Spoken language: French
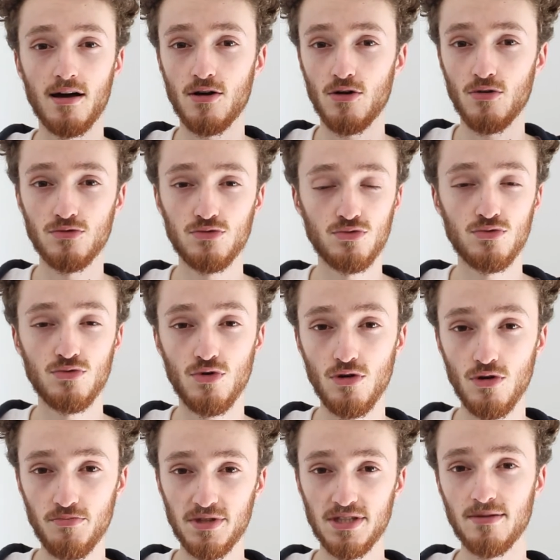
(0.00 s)
un rendu
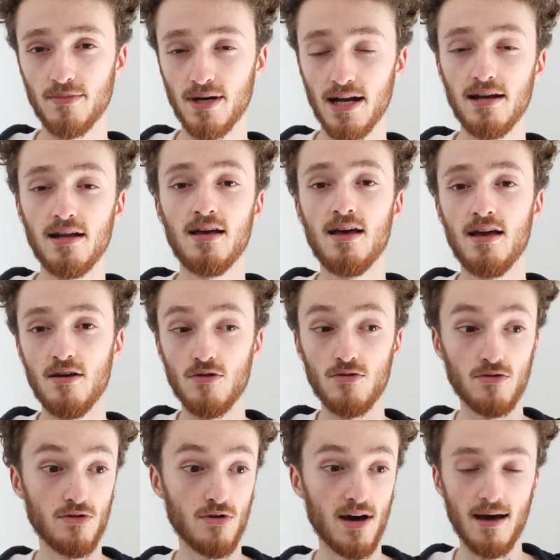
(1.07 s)
optimal,
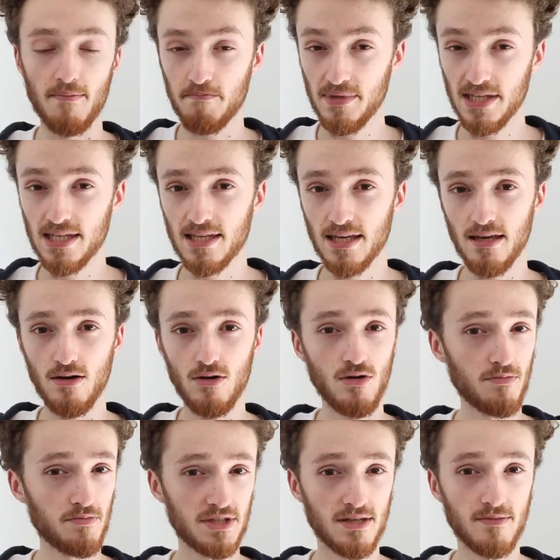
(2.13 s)
euh, un piqué
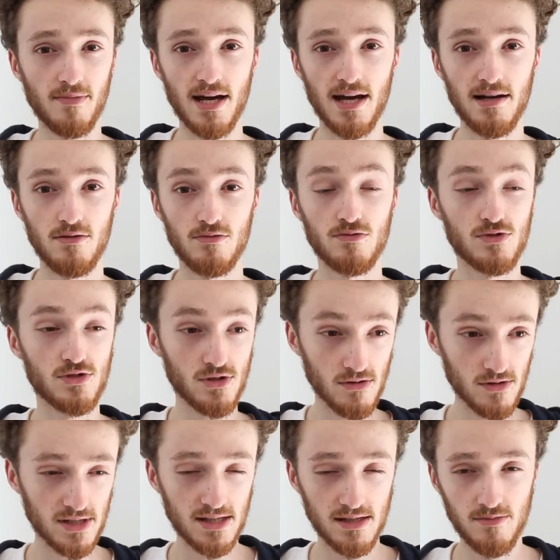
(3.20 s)
optimal, une
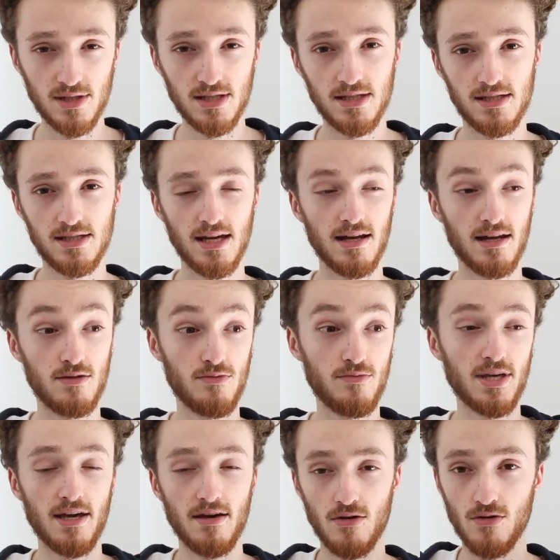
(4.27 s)
sensibilité à la
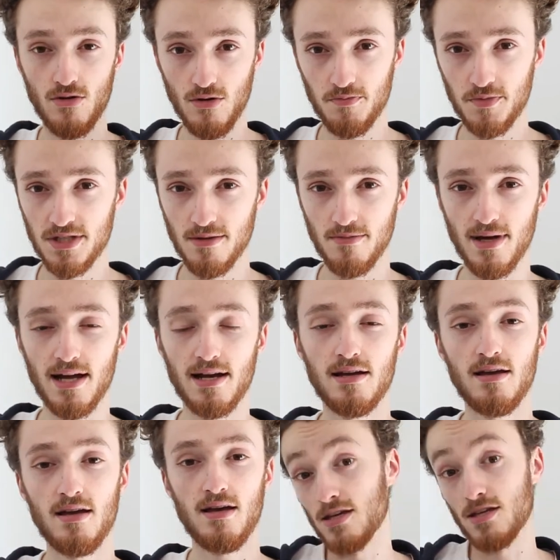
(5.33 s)
lumière
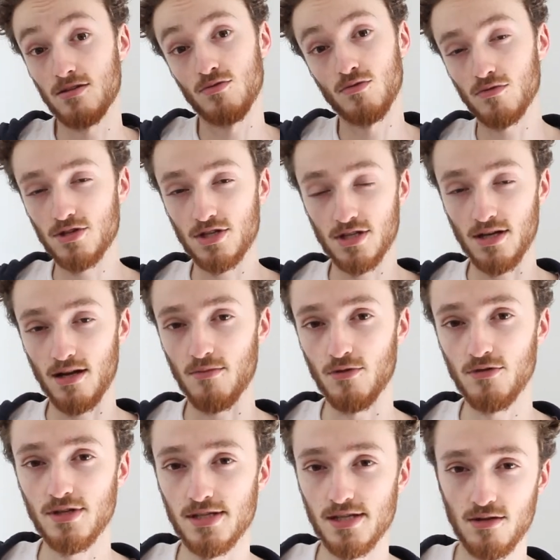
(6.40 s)
optimale et donc
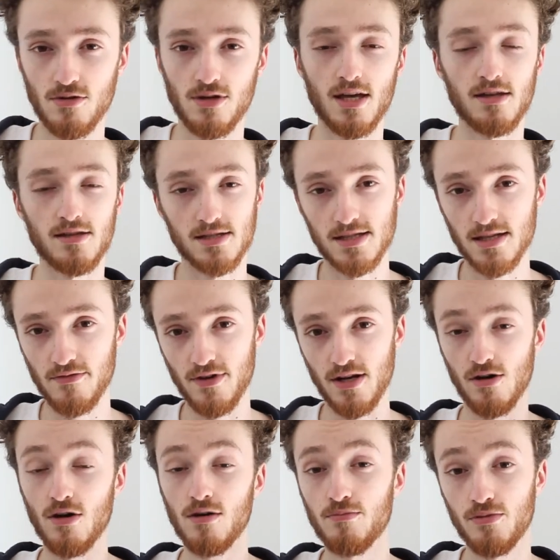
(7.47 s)
généralement on essaie de garder cette
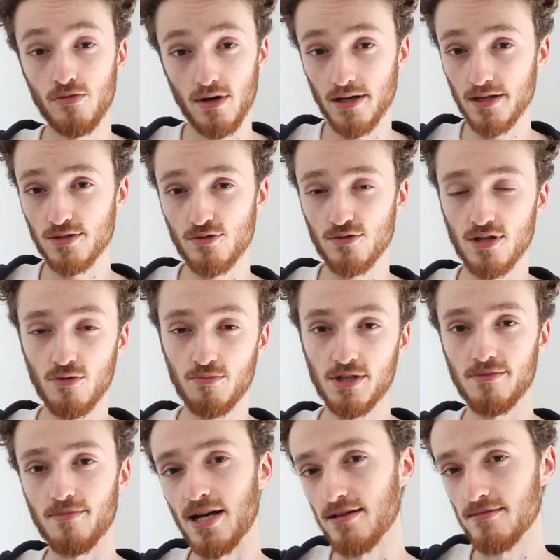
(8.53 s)
valeur pour un résultat
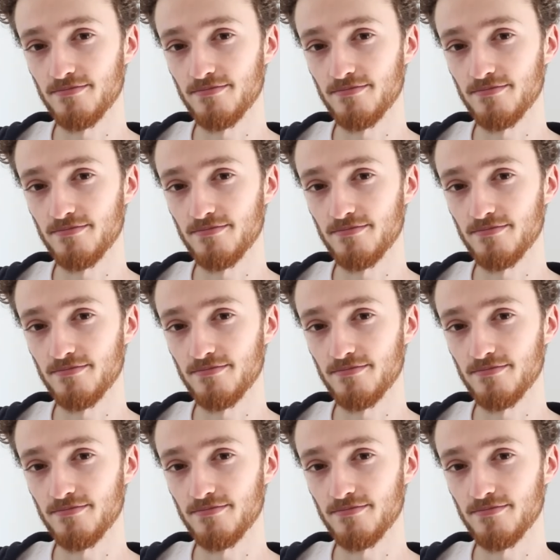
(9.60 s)
optimal.